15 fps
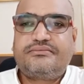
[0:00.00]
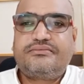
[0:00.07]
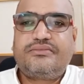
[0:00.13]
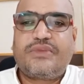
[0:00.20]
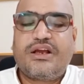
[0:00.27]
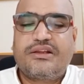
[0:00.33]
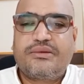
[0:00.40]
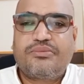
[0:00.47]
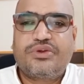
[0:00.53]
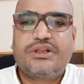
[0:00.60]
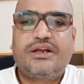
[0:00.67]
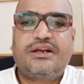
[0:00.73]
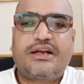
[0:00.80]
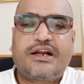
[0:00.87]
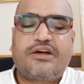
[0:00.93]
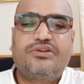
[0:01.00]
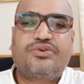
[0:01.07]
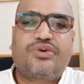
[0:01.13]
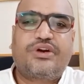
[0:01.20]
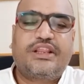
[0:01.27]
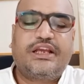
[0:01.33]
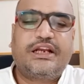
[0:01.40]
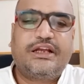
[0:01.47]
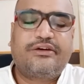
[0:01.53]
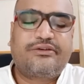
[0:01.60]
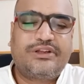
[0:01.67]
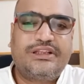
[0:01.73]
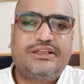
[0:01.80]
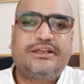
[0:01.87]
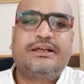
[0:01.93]
அந்த முதல் ரெண்டாவது குழந்தைங்களுக்கு
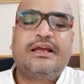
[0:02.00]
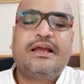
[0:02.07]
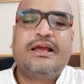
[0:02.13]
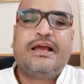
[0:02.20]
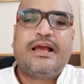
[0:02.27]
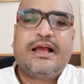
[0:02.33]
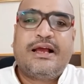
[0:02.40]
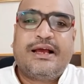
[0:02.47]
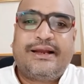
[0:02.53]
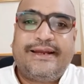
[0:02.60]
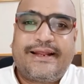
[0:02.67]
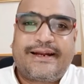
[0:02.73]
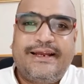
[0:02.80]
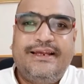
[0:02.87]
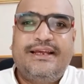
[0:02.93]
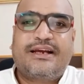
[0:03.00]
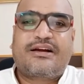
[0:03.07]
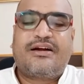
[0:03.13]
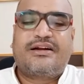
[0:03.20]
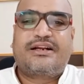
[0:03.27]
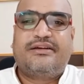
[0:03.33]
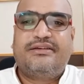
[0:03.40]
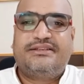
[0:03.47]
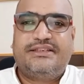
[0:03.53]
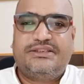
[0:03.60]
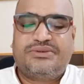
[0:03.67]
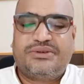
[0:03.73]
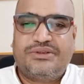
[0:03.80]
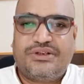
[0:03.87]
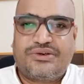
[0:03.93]
வந்து நிறைய கான்ட்ராவர்சிஸ்
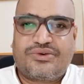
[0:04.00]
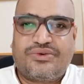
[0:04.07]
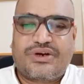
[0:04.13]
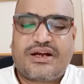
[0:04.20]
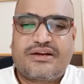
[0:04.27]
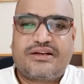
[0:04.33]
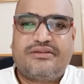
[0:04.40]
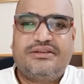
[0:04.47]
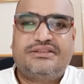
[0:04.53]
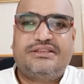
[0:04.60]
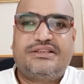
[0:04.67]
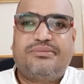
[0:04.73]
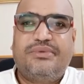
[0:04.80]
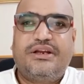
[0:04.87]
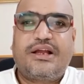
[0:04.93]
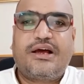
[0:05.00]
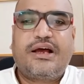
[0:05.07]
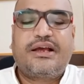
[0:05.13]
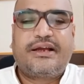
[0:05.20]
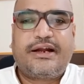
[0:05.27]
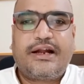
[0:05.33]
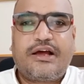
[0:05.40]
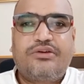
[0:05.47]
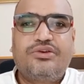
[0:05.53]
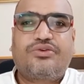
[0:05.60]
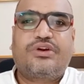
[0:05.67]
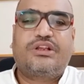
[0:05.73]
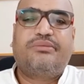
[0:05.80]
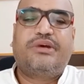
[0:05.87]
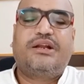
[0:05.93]
வந்திருக்கும் கான்ட்ராவர்சிஸ் அப்படின்னா ரெண்டாவது
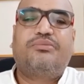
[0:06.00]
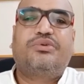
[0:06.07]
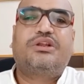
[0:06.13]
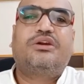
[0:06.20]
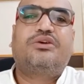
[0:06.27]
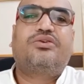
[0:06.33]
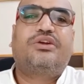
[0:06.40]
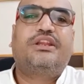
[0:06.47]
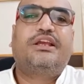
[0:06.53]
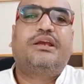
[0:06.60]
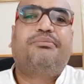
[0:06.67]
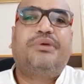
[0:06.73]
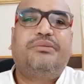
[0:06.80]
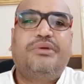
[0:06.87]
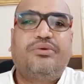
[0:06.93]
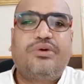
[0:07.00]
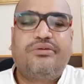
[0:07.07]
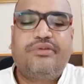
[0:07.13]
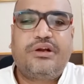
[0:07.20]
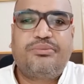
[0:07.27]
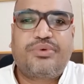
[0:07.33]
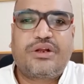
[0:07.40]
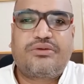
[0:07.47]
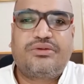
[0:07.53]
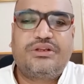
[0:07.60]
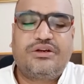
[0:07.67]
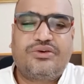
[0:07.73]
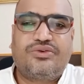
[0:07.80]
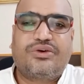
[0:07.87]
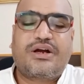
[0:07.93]
குழந்தை மேலே முதல் குழந்தைக்கு எப்பயுமே ஒரு வெறுப்புணர்
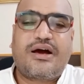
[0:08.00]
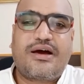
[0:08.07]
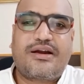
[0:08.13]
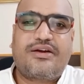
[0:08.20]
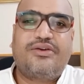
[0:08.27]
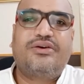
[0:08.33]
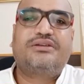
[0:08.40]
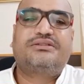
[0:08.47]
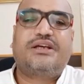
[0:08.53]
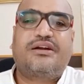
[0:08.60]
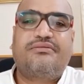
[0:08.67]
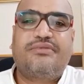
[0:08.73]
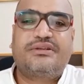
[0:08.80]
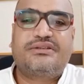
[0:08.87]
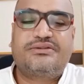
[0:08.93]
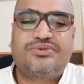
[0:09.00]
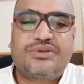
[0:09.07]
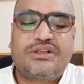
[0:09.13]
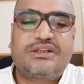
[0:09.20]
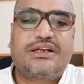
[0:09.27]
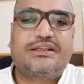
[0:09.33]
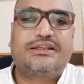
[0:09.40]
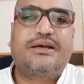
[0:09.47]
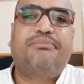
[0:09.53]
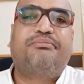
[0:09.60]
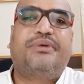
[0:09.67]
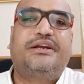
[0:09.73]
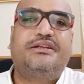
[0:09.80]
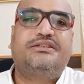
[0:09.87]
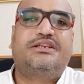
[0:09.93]
வந்திருக்கும் காரணம் சர்வ சுதந்திரத்தை
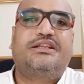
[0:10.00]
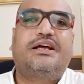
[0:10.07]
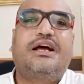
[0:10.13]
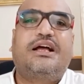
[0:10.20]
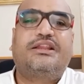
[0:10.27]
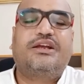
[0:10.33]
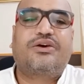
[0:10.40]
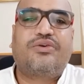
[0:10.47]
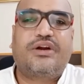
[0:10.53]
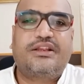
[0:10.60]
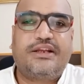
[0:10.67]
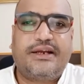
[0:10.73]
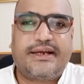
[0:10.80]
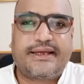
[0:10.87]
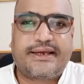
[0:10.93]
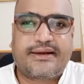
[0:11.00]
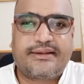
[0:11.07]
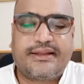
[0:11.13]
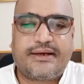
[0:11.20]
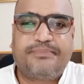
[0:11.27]
பறிச்சதா அந்த குழந்தை நினைக்கிறது தான்